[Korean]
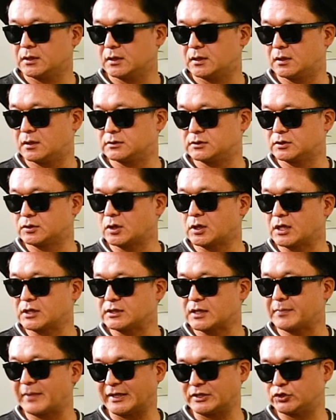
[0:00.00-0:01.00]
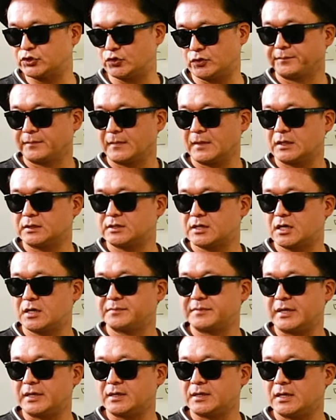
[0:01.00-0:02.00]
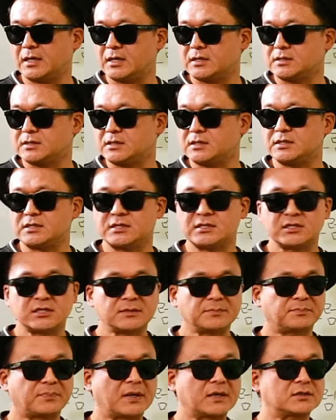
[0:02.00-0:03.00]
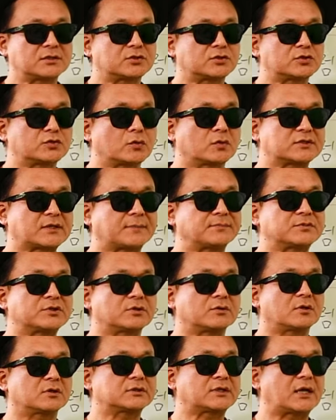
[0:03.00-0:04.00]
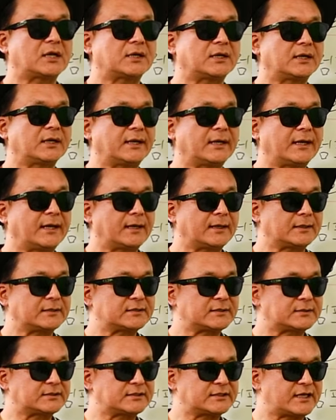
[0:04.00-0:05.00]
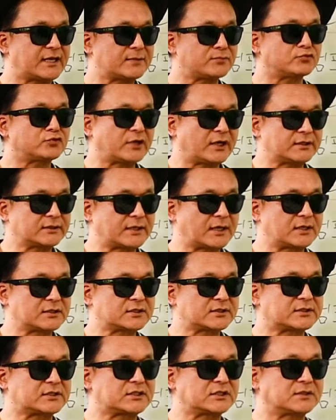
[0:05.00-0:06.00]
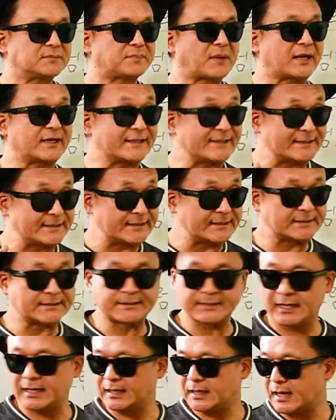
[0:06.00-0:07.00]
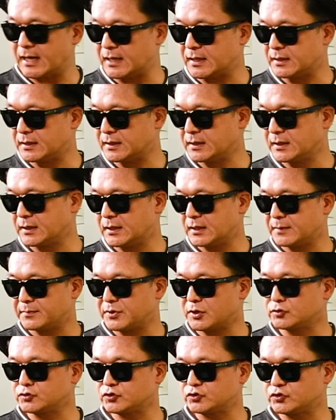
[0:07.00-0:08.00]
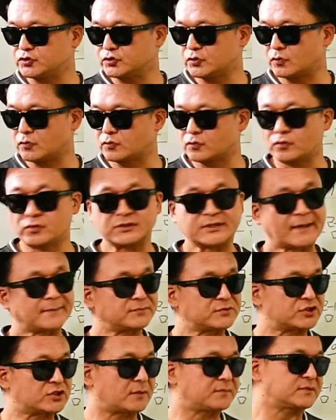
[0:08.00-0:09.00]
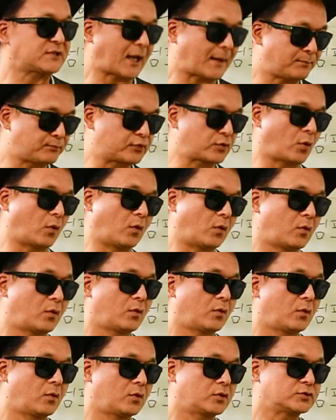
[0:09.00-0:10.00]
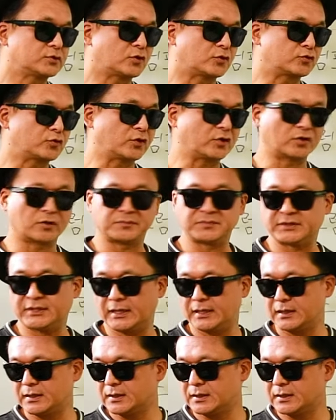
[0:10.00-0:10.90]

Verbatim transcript: 늘어나는 게 맞죠. 그 다음에 이 28조 3천억 달러의 채무에 대해서 지급하는 이자가 평균적으로 3.4% 정도인 겁니다.